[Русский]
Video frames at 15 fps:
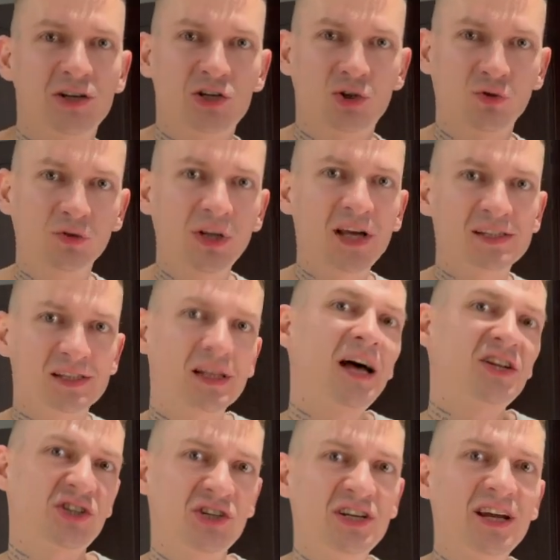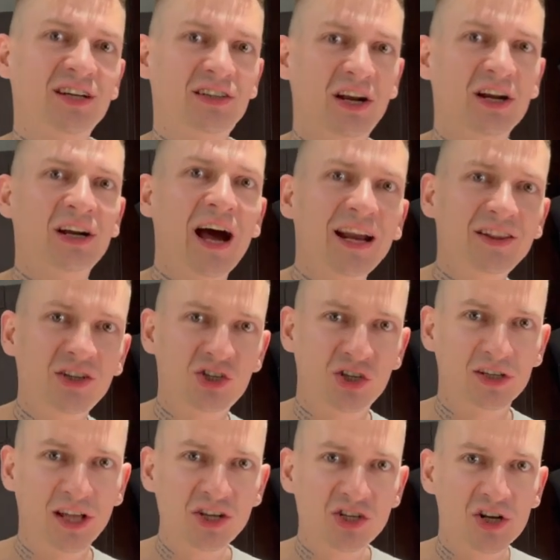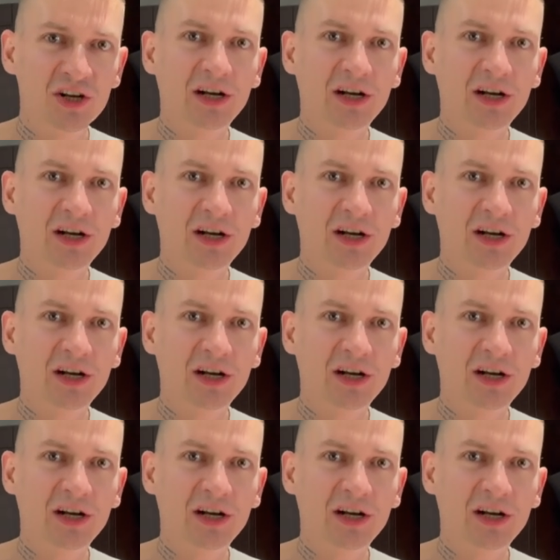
что у нас наши некоторые карточки начали